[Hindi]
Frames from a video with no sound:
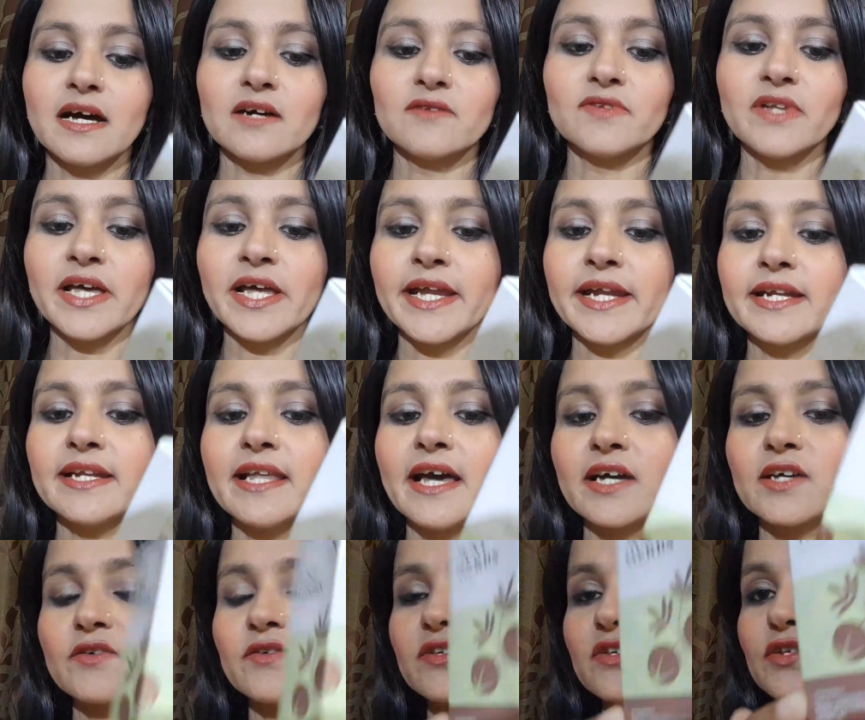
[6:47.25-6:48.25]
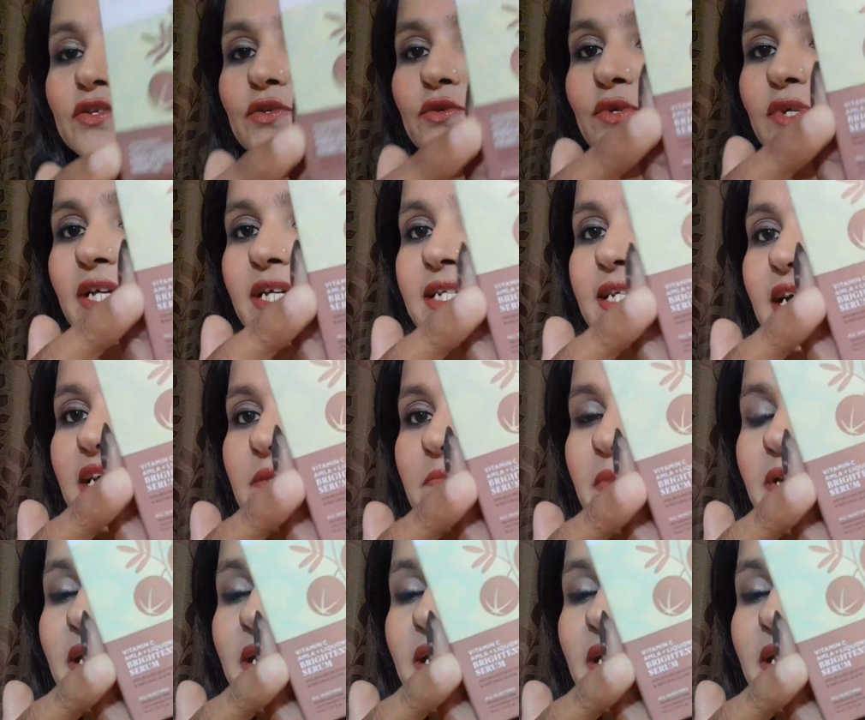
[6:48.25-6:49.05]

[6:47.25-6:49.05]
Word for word: आंवला एंड लैक्यूरिश रूट के साथ में